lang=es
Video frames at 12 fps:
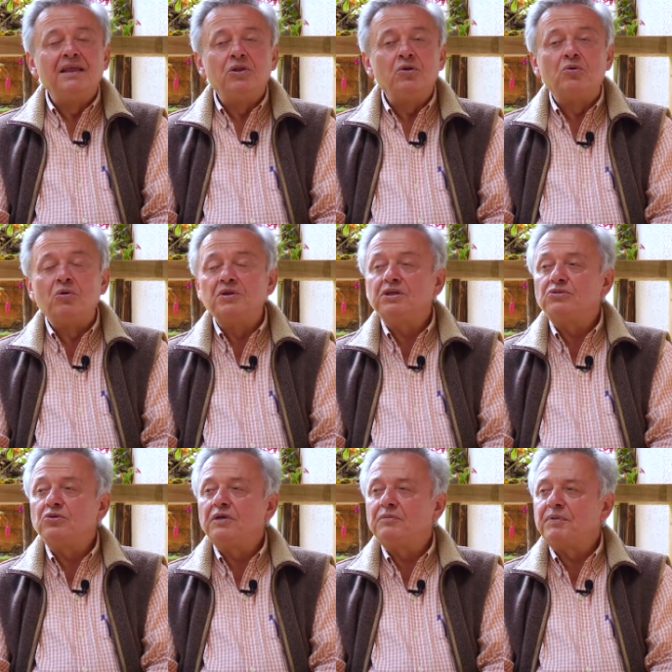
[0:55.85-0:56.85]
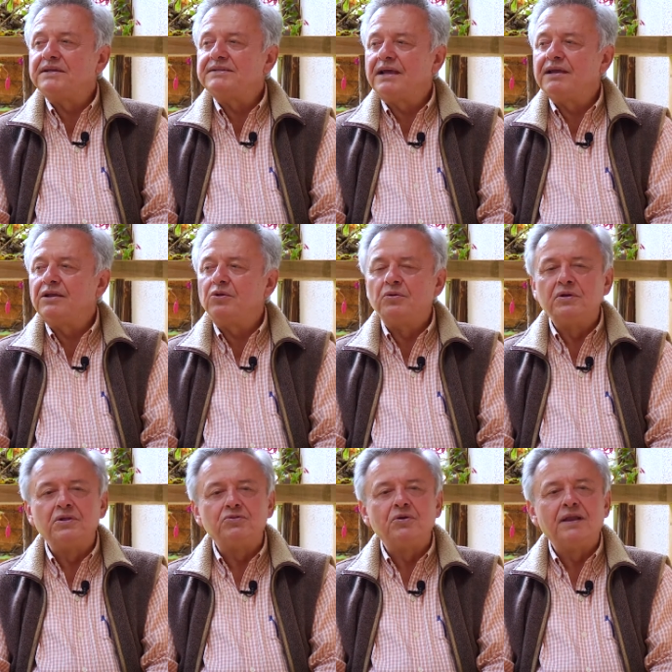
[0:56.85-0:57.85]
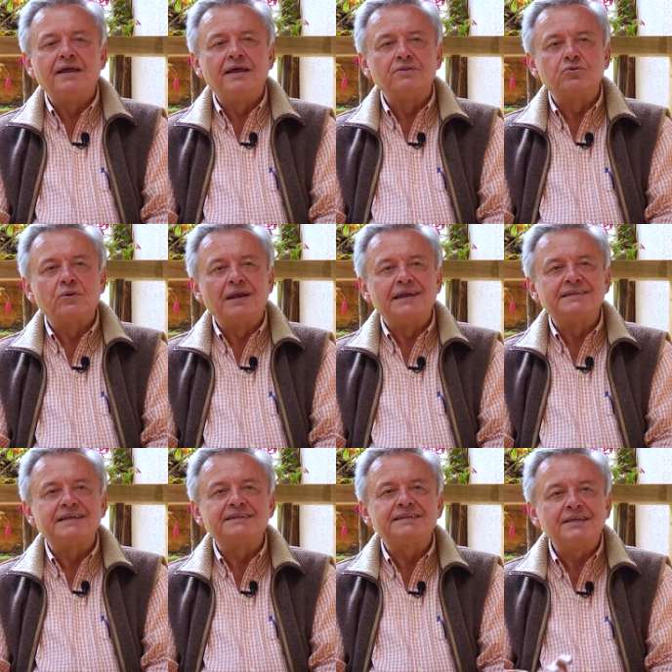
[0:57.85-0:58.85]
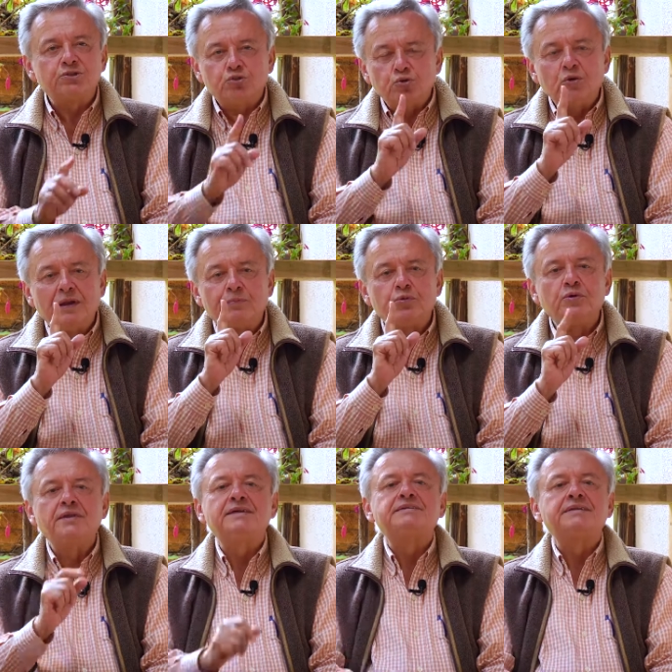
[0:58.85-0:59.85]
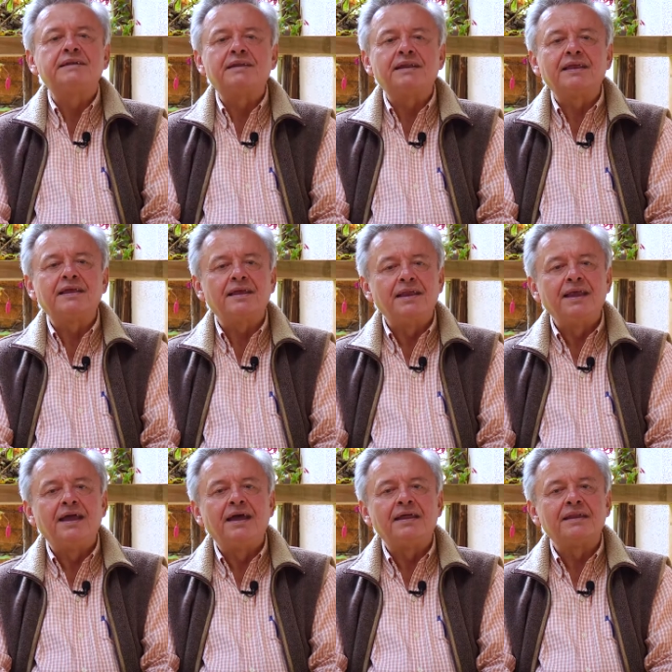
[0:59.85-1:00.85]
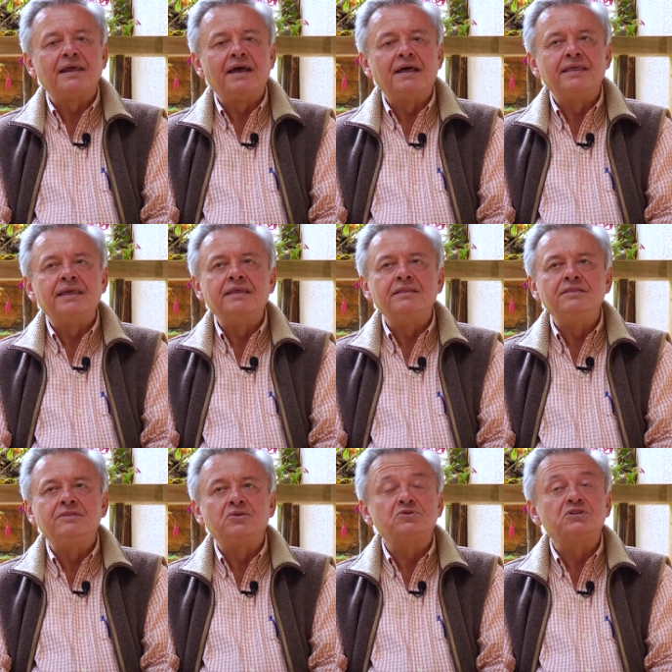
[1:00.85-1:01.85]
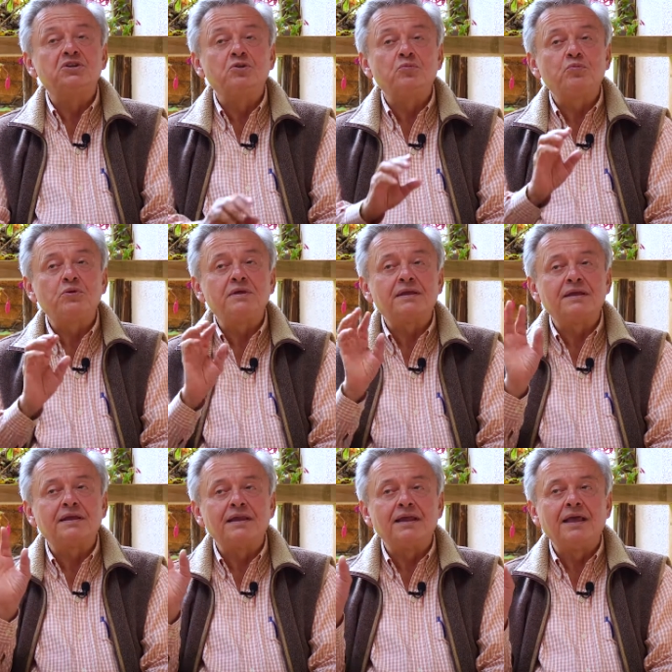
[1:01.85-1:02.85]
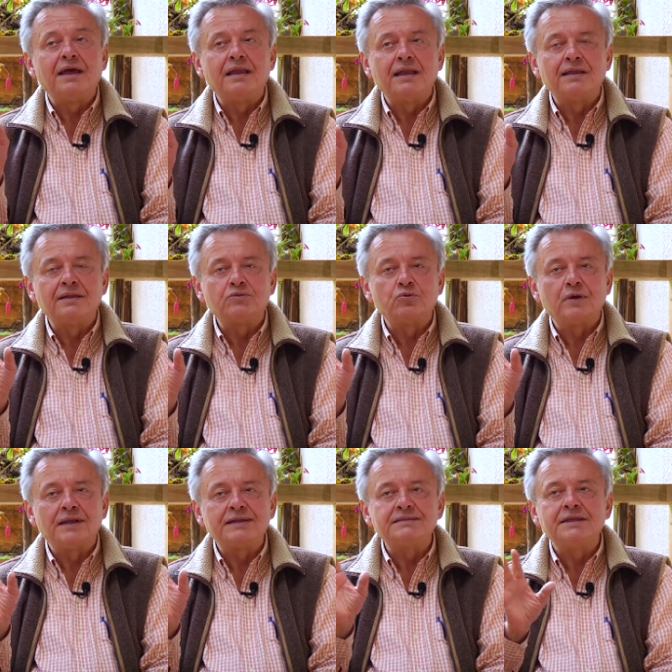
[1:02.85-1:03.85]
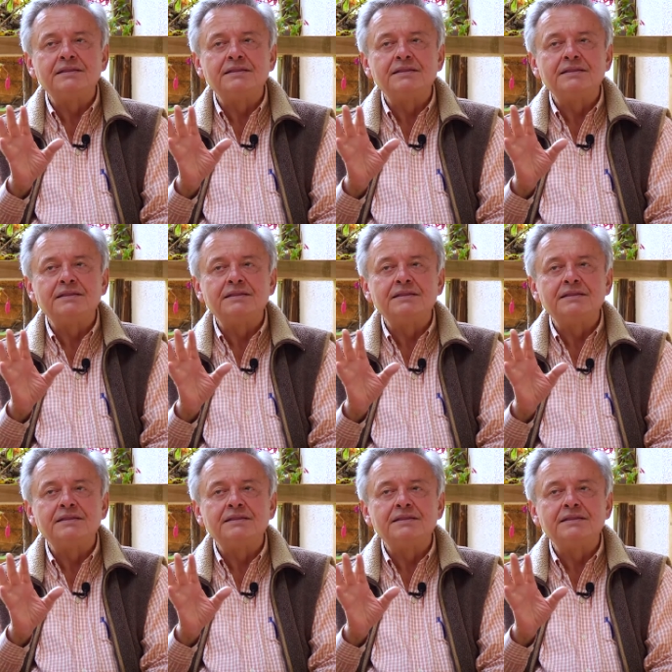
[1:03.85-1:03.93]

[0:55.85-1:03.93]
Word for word: Lo bonito del paisaje y lo bonito de la naturaleza es que tú la puedas recrear adentro. Si no puedes recrear la naturaleza